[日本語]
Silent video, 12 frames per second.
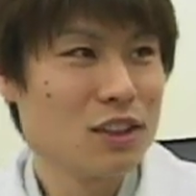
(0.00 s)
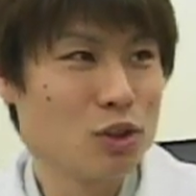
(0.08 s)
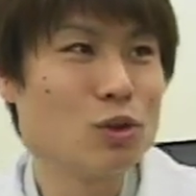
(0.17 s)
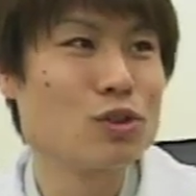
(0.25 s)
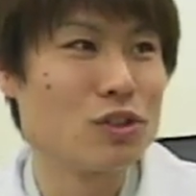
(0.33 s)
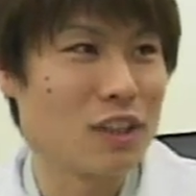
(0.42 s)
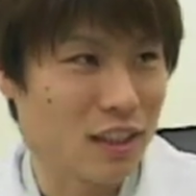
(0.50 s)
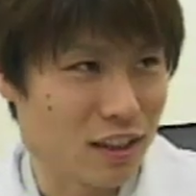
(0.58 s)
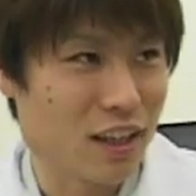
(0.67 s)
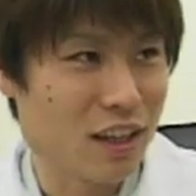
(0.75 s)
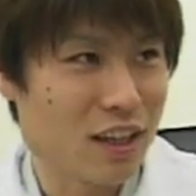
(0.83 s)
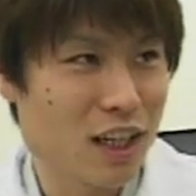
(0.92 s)
一つになっ
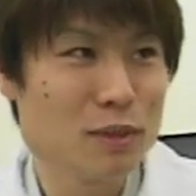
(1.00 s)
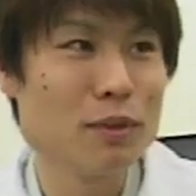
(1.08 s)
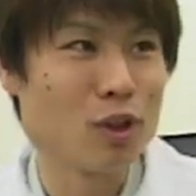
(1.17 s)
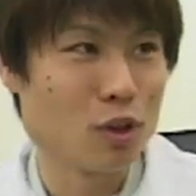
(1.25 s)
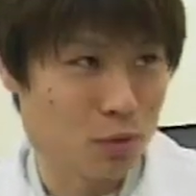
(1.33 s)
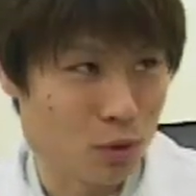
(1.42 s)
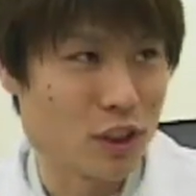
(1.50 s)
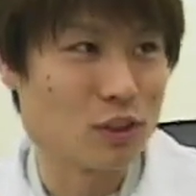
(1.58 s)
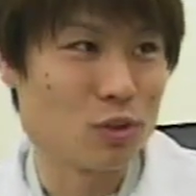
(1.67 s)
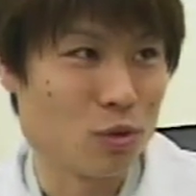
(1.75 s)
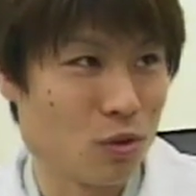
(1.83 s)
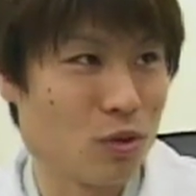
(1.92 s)
て初めての
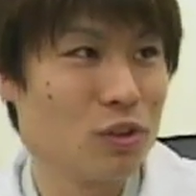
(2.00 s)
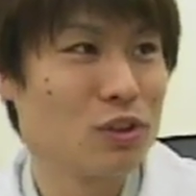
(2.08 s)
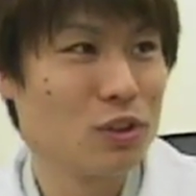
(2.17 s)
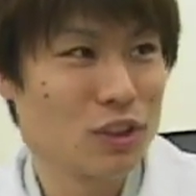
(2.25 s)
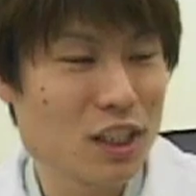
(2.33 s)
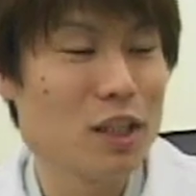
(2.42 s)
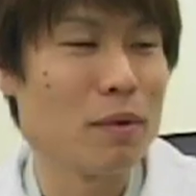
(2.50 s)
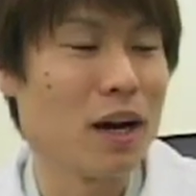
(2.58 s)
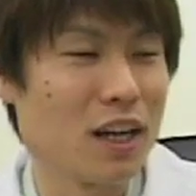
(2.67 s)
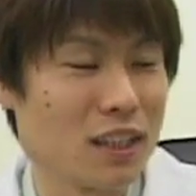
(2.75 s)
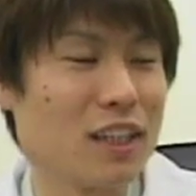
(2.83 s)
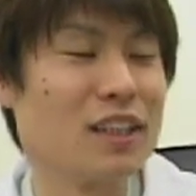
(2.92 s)
プロジェクトとして
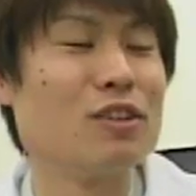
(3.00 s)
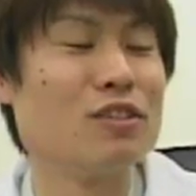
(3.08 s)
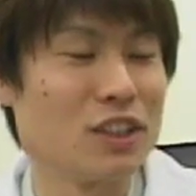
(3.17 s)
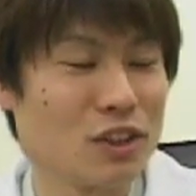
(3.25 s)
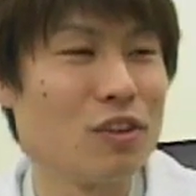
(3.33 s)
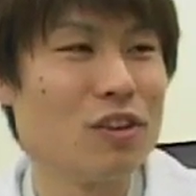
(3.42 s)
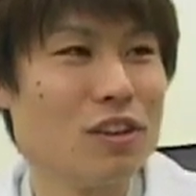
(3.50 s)
今やってるんですよ